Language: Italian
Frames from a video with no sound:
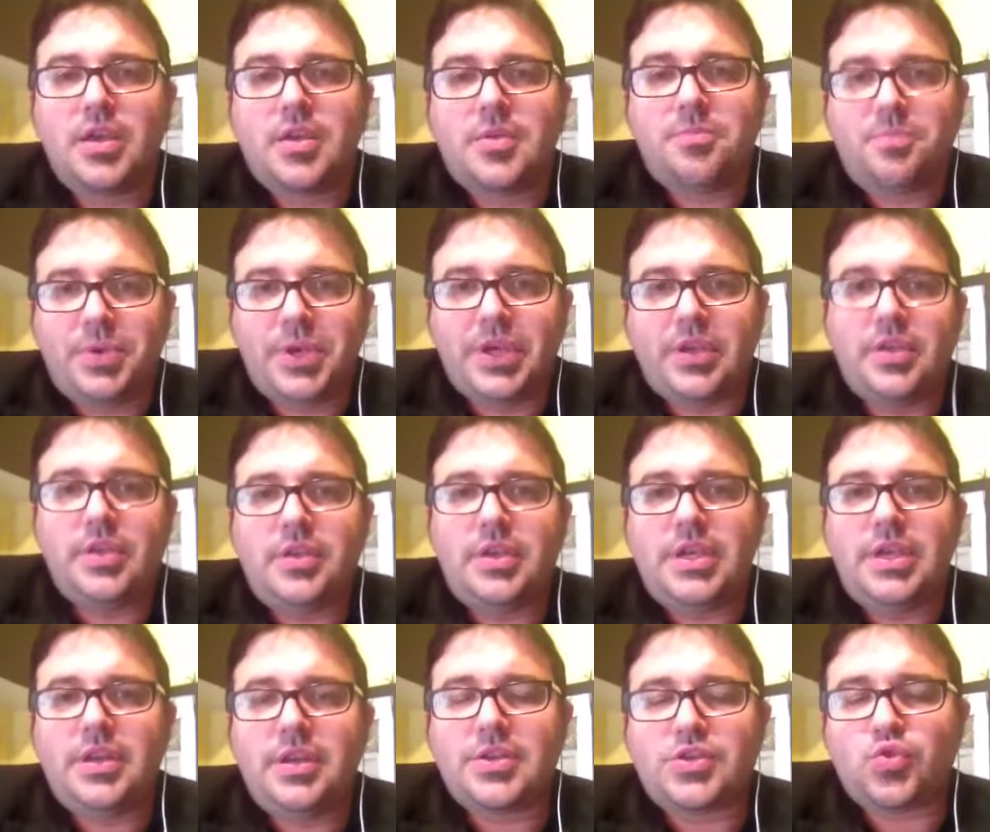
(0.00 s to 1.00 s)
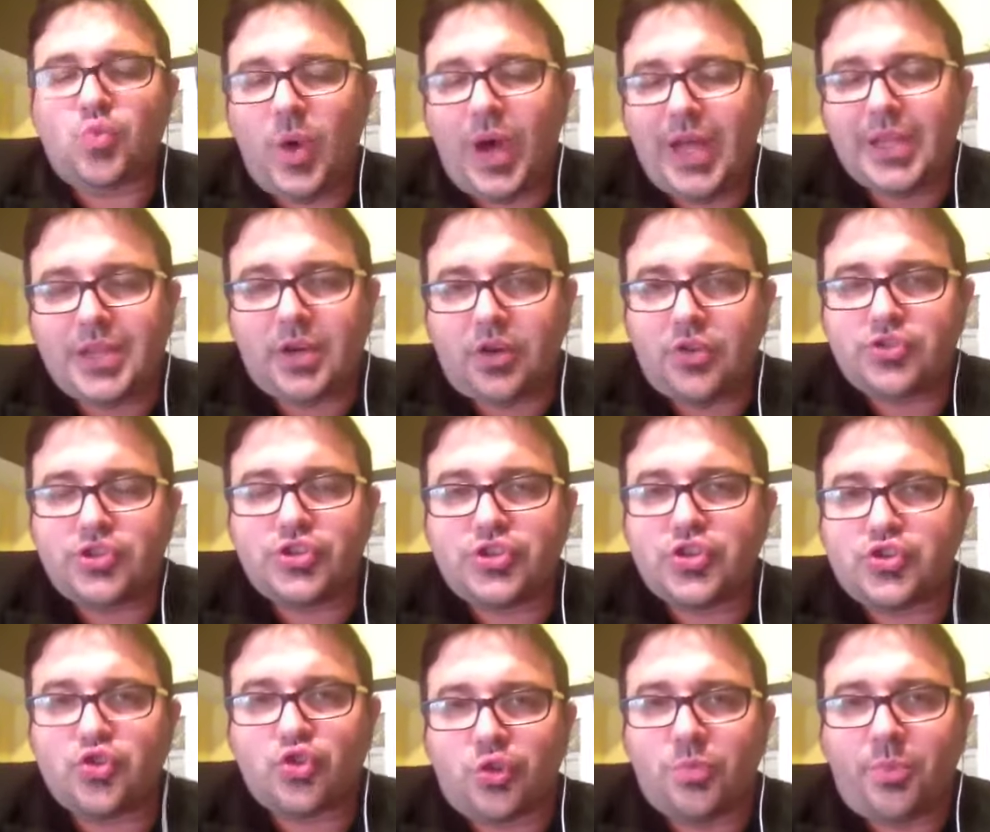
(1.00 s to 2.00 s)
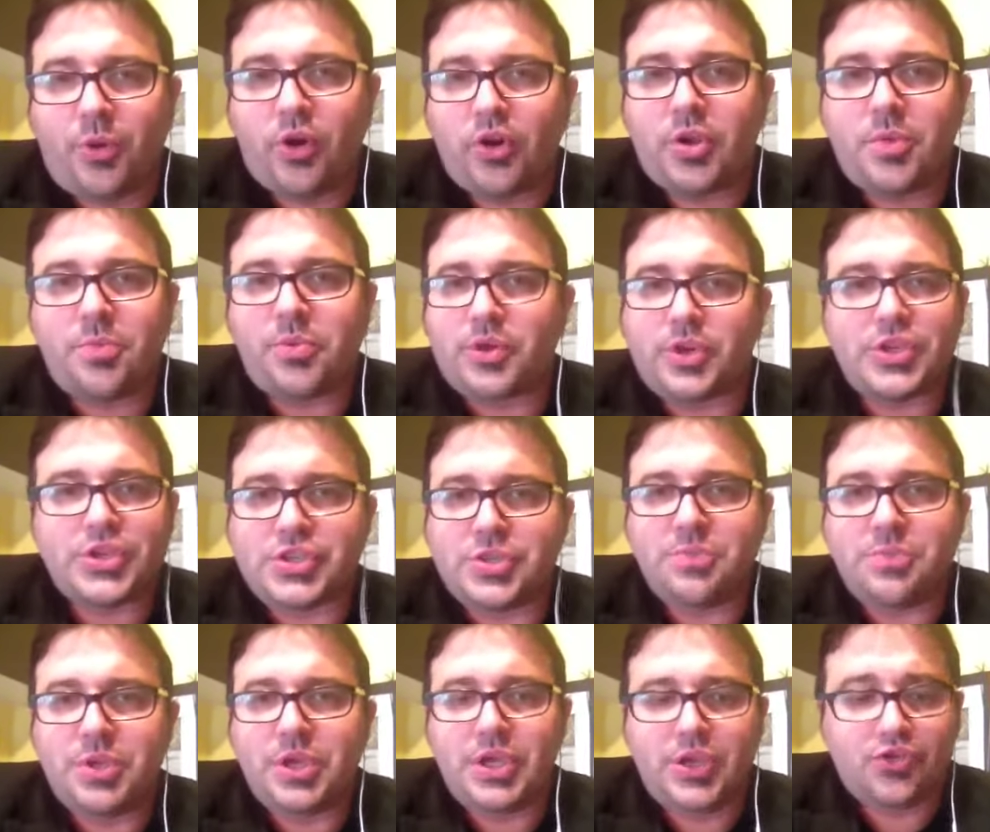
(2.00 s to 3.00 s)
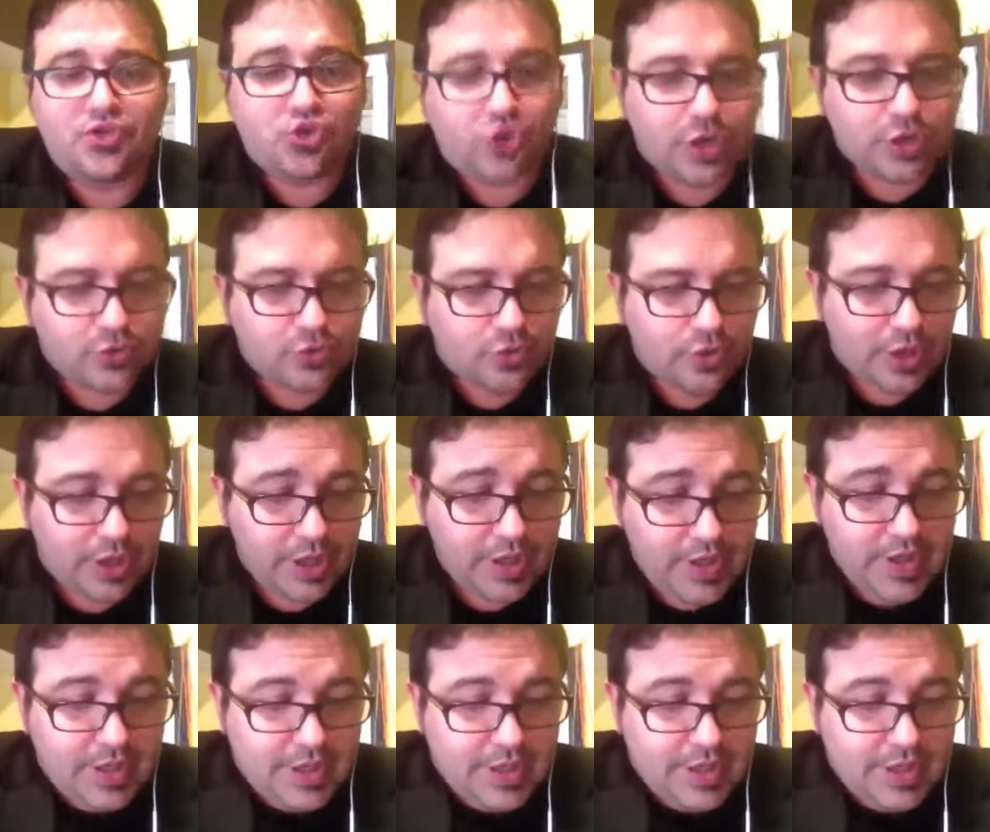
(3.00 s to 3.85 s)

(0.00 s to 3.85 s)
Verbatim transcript: B. In squadra oggi ci sono pochi, pochissimi giocatori,